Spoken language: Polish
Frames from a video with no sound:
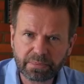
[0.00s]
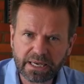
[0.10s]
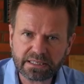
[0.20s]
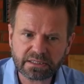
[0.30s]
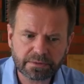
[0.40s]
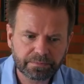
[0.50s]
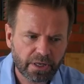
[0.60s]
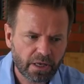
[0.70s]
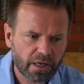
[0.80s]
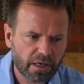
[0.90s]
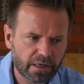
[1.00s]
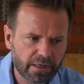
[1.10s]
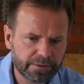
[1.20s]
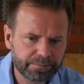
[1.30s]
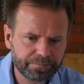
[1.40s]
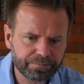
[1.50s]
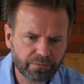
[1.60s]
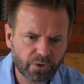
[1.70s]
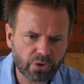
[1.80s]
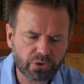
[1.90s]
prac,
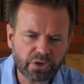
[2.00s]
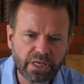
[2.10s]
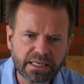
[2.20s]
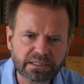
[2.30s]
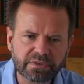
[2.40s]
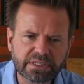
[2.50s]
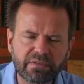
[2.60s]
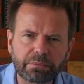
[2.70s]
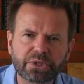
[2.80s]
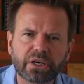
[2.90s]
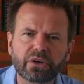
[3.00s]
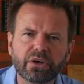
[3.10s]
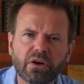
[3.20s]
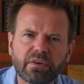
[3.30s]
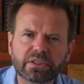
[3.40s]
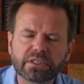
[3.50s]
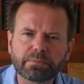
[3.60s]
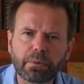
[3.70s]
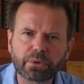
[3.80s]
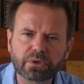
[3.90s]
no to nie jest wystawa przekrojowa, to
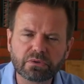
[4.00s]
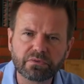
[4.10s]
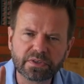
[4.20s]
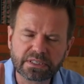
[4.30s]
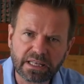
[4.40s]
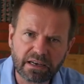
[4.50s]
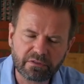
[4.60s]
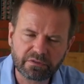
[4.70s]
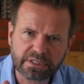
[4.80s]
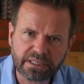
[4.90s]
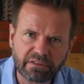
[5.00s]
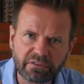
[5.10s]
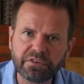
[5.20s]
jest po prostu wysta wystawa